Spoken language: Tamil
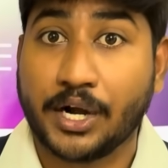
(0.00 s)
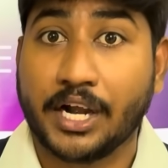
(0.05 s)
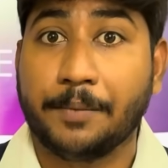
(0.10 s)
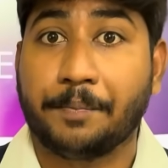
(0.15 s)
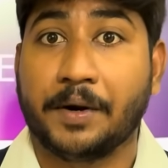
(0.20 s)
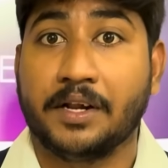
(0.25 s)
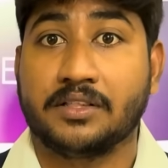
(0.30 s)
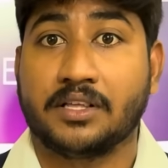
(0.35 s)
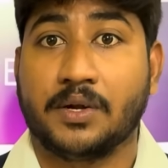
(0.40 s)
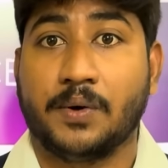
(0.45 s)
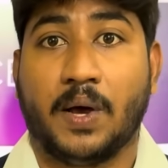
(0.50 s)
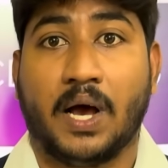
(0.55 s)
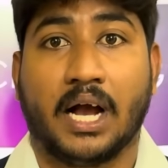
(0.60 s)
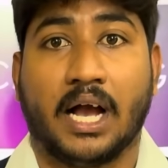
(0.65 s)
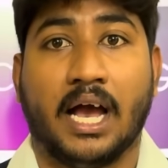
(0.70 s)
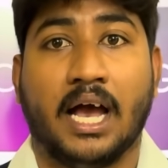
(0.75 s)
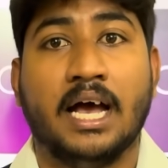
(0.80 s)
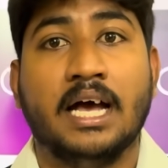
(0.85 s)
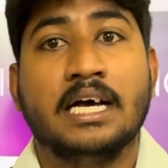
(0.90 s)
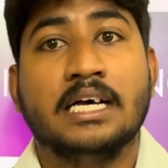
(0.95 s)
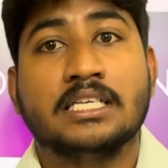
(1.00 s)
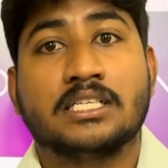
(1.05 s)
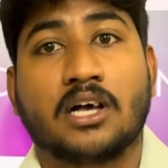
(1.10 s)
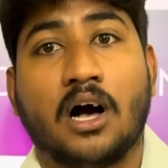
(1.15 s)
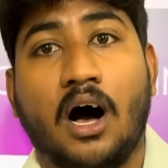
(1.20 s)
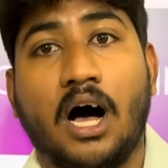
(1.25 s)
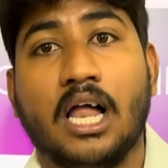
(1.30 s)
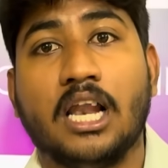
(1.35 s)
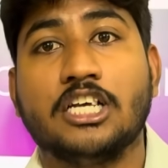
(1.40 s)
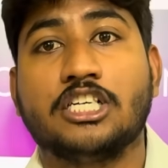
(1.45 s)
ரெடி பண்ணி தருவாங்க
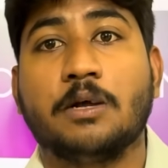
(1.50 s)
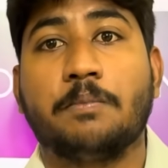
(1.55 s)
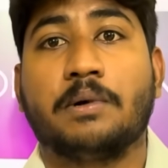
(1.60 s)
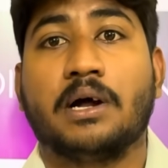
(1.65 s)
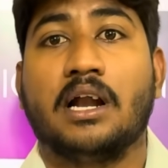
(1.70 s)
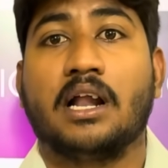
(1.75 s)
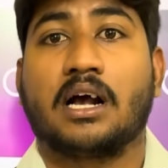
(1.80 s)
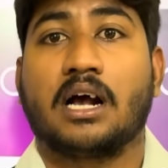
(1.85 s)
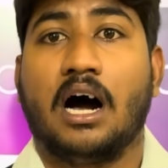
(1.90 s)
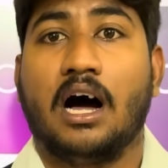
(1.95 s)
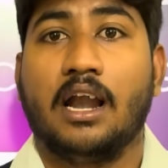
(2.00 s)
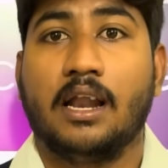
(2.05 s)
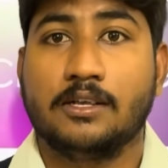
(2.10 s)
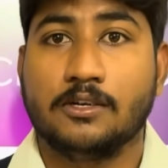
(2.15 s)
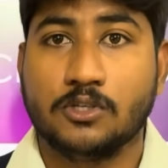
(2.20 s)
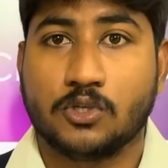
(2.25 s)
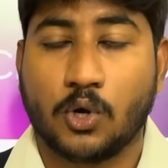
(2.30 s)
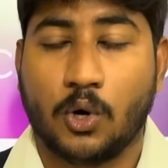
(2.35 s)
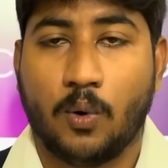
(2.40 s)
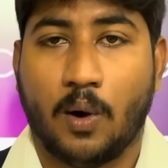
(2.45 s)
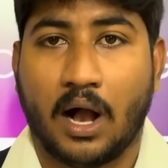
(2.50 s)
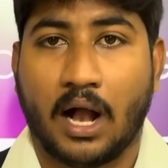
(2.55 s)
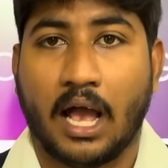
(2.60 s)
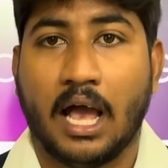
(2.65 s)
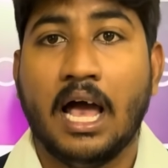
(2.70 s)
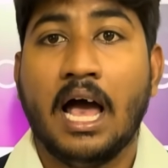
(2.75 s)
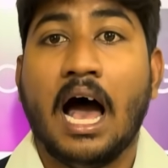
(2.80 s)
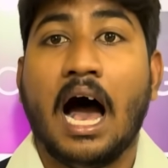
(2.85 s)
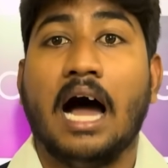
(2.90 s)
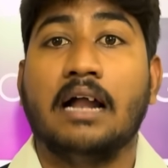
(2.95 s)
ஸ்காலர்ஷிப்கான காலேஜும் சொல்லுவாங்க
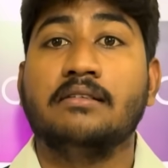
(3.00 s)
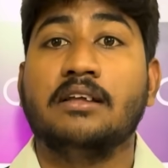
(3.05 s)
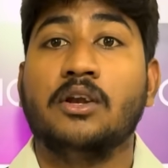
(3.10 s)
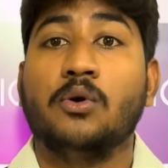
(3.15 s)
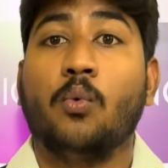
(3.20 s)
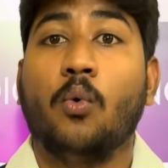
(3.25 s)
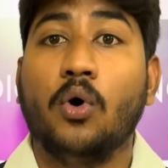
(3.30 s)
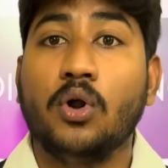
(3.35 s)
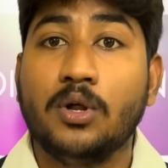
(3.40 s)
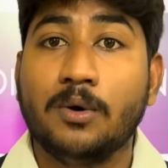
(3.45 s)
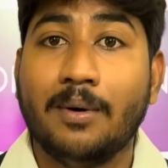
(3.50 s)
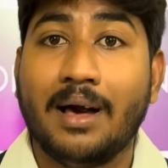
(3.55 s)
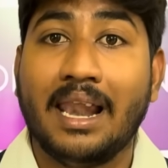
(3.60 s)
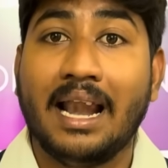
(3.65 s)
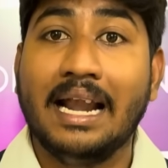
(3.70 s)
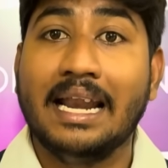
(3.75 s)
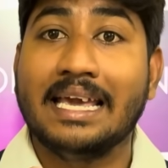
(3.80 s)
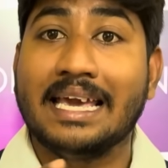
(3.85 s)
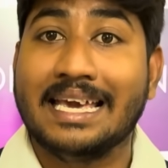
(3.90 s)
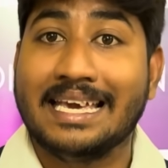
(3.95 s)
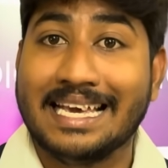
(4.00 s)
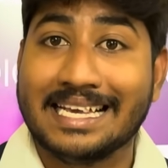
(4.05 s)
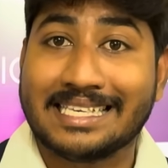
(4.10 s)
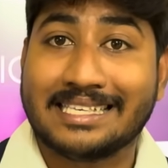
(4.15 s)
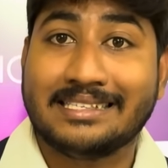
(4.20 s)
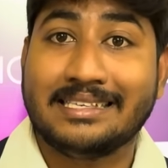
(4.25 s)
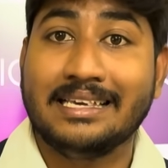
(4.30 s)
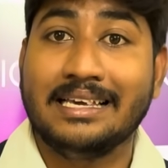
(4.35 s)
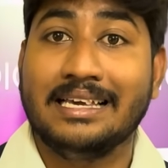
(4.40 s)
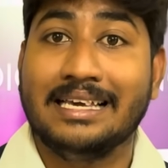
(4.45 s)
அண்ட் தென் ஒருவேளை நீங்கள்
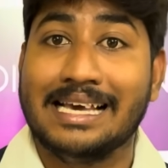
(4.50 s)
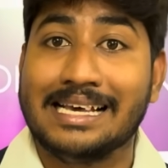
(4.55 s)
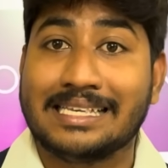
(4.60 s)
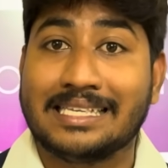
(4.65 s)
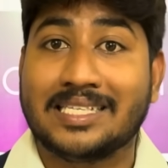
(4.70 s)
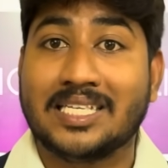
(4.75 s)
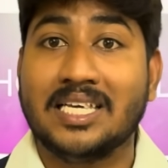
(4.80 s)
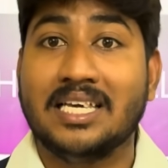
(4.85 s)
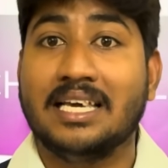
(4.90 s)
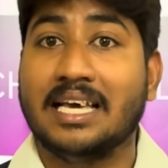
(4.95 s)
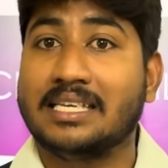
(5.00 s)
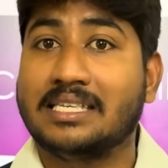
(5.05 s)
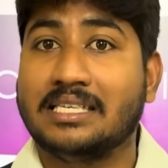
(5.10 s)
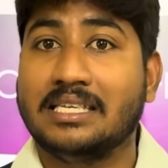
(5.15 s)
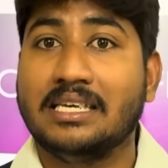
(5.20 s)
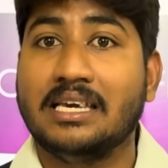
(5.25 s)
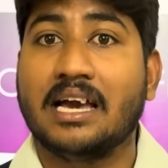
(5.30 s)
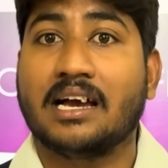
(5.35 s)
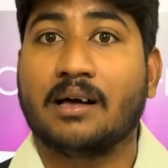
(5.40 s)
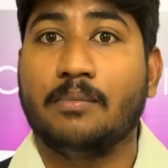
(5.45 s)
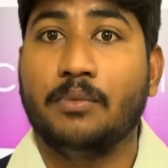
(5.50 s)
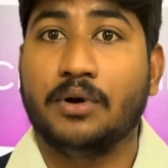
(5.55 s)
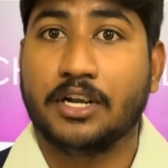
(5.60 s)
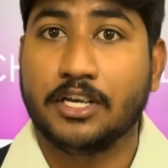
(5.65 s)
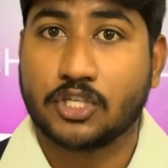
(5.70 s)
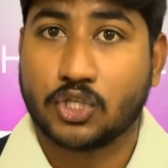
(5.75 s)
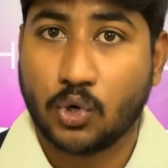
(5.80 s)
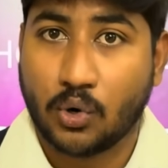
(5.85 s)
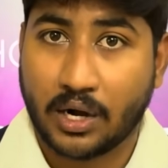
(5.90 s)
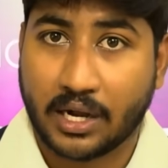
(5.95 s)
எஸ்சி எஸ்டி எஸ்சிஏ
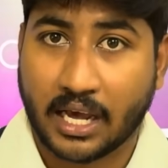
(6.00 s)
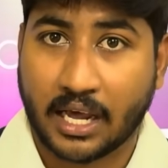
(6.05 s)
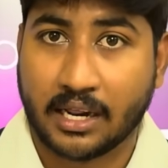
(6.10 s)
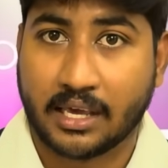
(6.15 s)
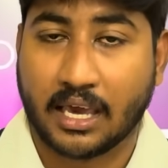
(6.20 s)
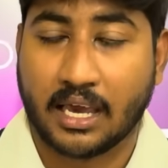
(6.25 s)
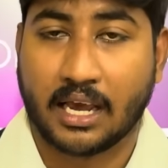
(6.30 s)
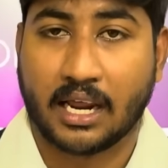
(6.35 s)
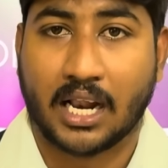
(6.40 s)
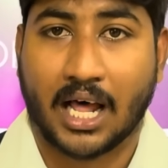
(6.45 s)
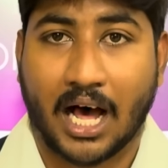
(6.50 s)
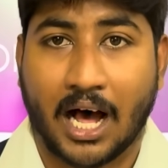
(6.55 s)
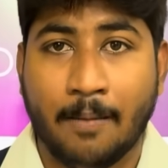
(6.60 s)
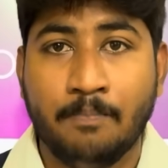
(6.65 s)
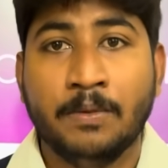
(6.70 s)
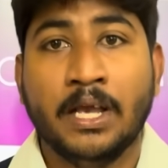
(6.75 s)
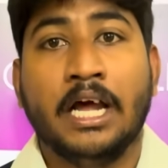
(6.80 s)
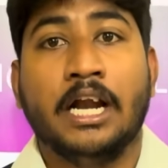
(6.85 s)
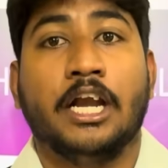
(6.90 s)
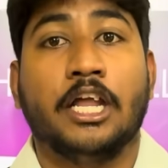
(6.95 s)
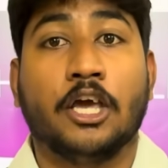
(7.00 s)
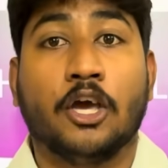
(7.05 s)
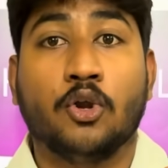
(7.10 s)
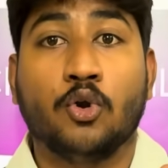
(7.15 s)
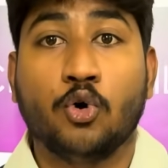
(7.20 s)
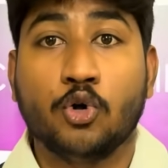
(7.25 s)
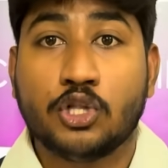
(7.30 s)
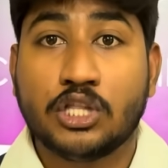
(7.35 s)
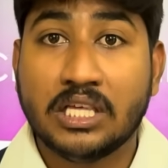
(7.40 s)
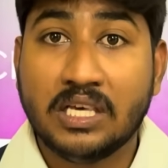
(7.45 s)
கம்யூனிட்டி ஸ்டூடெண்டாக இருக்கீங்கன்னா நீங்கள்
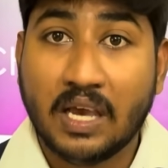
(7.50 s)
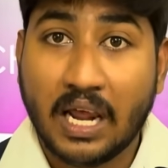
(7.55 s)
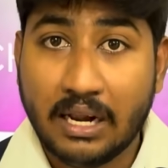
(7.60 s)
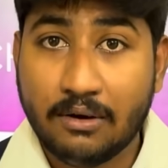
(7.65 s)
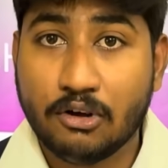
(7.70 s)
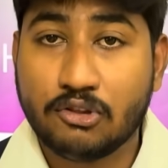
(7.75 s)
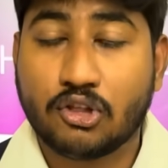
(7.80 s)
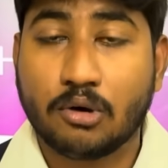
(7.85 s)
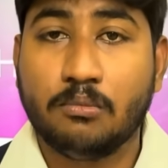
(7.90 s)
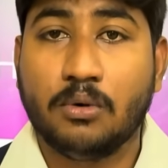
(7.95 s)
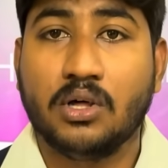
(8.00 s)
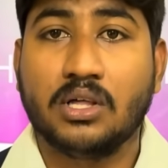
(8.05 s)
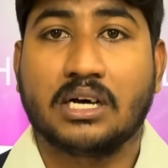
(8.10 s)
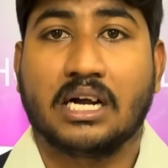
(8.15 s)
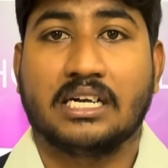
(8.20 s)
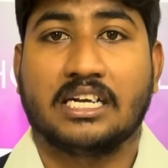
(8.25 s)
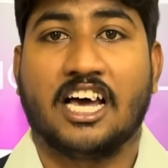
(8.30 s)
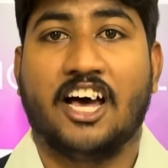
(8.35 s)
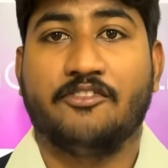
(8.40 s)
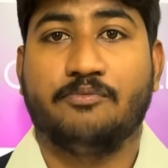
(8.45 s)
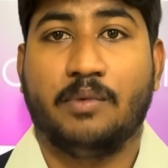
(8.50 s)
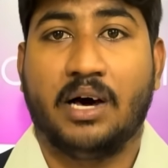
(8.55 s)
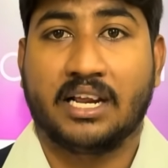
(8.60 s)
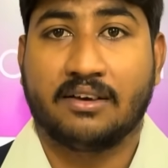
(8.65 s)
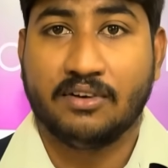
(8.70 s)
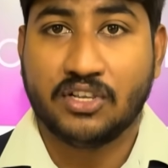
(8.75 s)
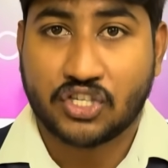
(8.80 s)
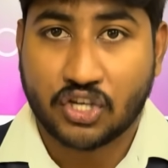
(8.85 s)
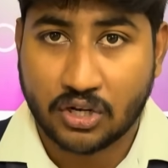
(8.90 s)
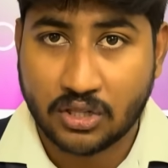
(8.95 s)
நூற்றி எழுவத்தொம்போது கட் ஆஃப்
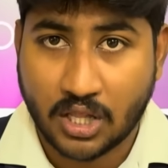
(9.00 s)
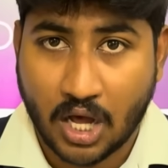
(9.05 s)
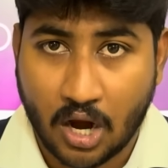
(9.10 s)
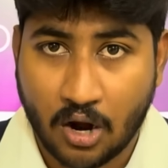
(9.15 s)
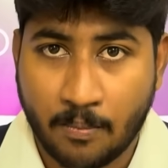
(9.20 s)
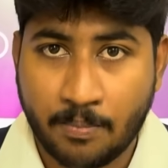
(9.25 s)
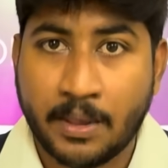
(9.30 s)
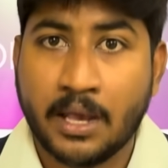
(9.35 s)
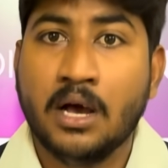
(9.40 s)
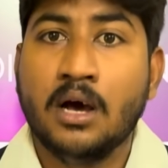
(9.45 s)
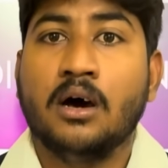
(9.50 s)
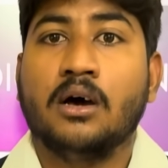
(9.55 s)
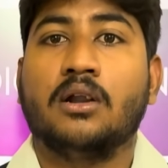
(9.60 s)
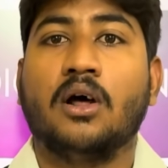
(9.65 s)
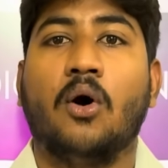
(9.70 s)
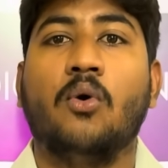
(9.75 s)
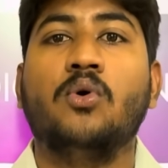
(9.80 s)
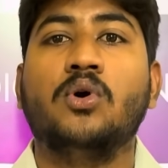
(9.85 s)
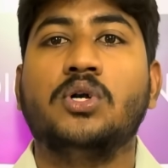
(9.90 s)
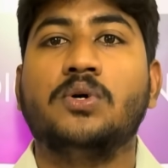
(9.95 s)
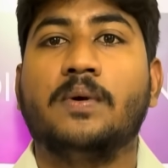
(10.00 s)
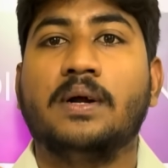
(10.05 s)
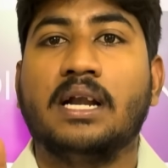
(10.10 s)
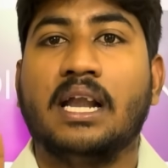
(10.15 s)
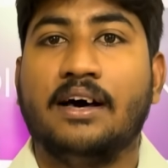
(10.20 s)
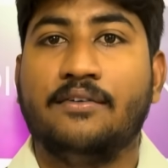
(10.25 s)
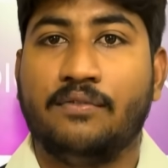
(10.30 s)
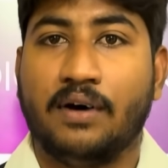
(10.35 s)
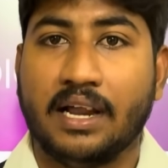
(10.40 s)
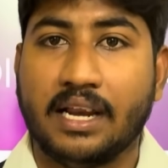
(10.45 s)
மார்க் வச்சுருந்தாலும் ரவுண்ட்
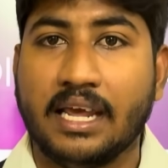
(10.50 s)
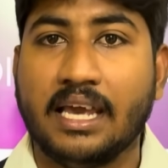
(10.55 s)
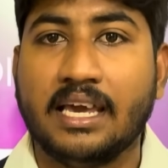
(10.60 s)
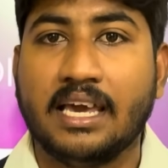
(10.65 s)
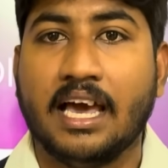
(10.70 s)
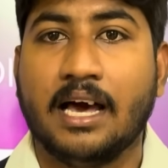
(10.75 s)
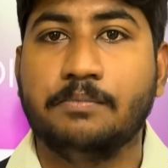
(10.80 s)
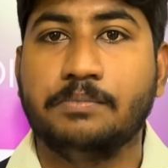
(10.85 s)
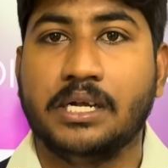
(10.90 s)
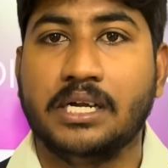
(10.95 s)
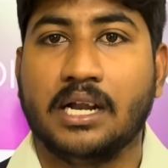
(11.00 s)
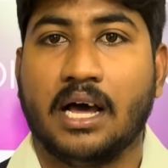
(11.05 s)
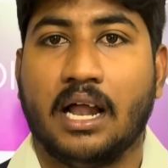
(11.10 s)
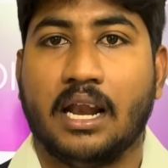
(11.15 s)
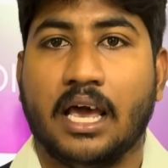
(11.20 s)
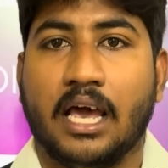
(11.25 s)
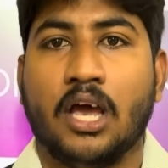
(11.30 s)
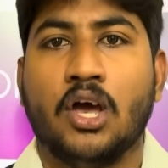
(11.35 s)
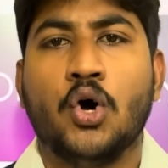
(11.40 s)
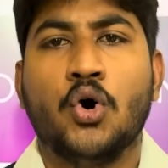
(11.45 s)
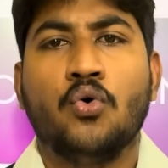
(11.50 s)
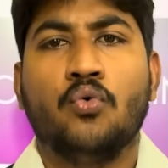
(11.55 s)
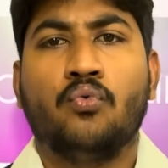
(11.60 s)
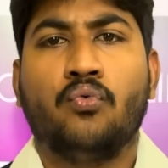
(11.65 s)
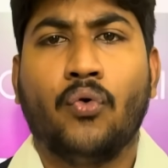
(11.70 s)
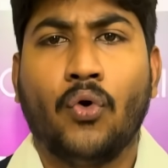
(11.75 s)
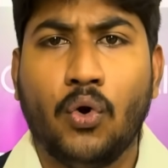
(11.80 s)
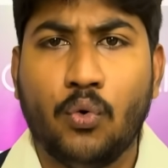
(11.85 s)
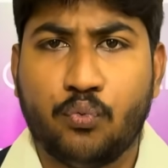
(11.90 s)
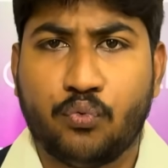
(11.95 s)
ஒனில் வரீங்க அப்படின்னாலே
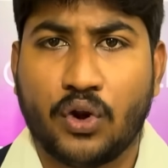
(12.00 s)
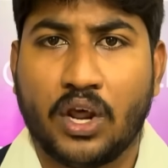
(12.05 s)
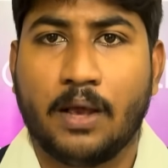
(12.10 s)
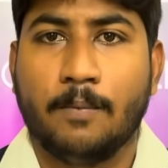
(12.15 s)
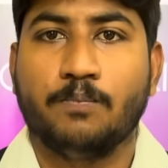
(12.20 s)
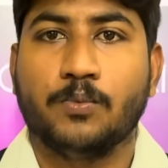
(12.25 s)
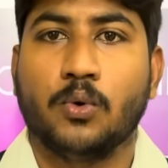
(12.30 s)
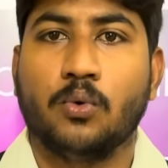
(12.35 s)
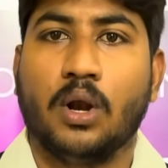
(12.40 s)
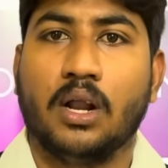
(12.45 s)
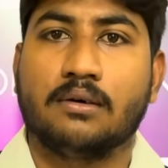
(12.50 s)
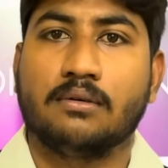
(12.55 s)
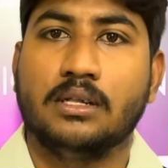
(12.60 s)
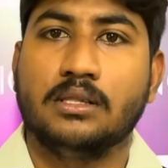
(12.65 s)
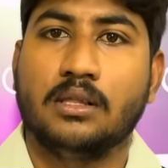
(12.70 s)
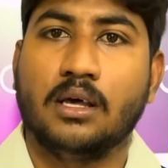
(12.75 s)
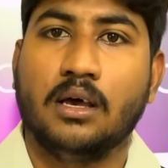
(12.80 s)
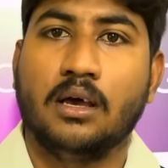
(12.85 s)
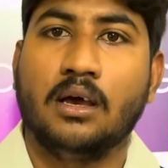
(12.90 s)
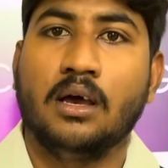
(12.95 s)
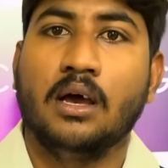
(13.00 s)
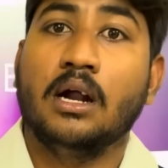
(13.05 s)
ஃபுல் ஃப்ரீ உங்களுக்கு வந்து